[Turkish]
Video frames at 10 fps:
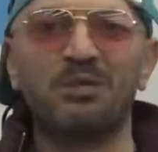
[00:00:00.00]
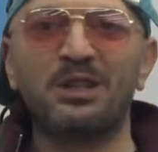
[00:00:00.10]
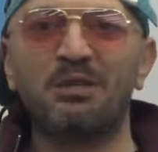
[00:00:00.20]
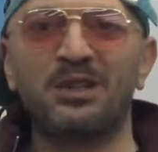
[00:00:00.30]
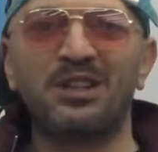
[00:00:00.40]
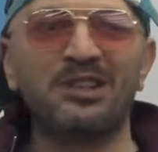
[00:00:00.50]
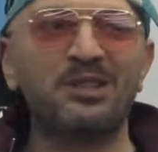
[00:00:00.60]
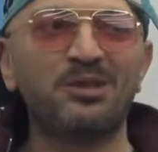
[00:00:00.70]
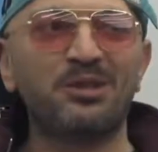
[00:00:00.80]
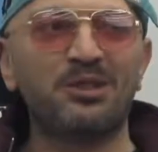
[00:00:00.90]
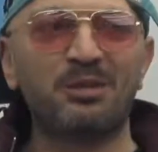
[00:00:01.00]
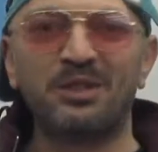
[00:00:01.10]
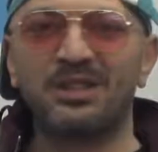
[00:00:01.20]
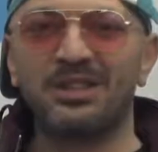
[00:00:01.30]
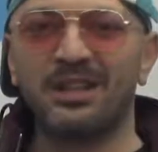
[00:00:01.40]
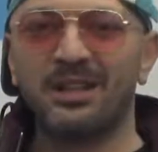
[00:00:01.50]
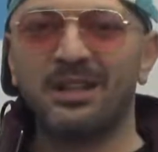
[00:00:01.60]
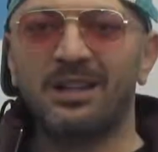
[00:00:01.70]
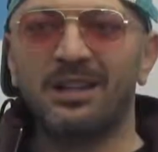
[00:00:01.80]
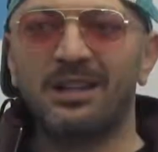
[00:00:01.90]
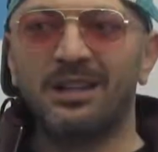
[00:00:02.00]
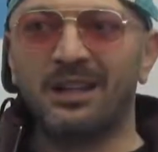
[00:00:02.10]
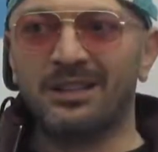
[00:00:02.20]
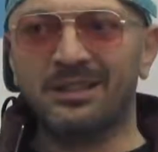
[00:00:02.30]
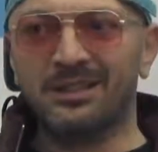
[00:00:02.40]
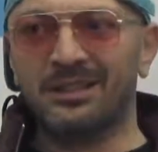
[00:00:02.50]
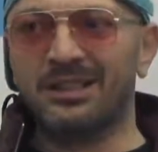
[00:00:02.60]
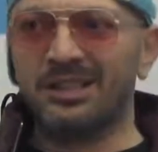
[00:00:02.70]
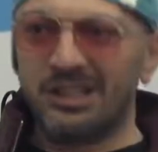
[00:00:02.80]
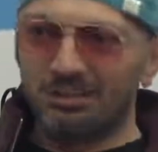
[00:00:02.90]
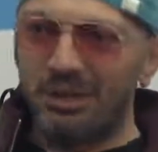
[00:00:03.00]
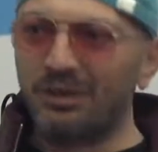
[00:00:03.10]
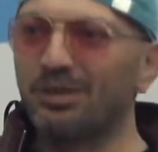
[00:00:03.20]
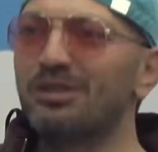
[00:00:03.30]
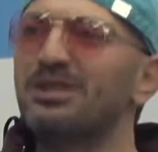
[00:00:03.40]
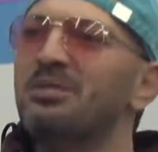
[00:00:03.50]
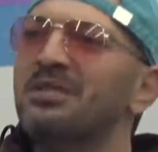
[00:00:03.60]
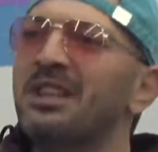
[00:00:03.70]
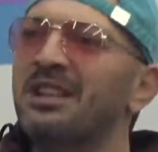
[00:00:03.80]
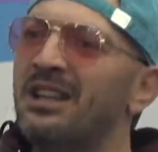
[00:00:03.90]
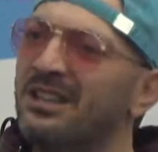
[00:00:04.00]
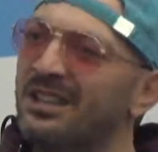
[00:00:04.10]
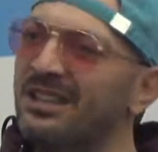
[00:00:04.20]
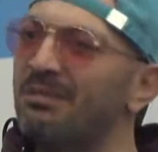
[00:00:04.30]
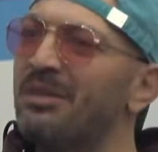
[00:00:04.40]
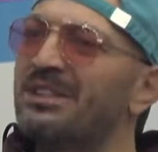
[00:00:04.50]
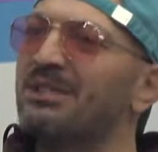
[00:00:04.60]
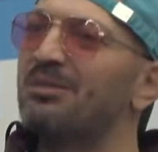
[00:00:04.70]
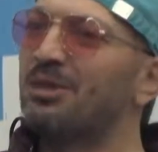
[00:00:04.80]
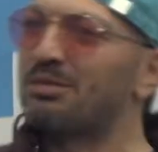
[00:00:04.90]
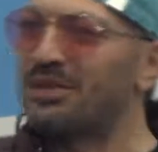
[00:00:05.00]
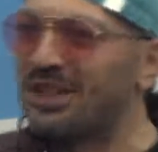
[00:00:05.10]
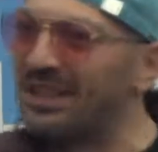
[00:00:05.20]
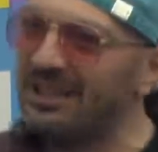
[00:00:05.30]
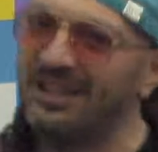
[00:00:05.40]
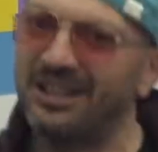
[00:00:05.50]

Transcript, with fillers: birdenbire hazine oluyor cebinizde. Yani kışlık pantolon cebinden 50 TL'den bahsetmiyorum çıkan halinden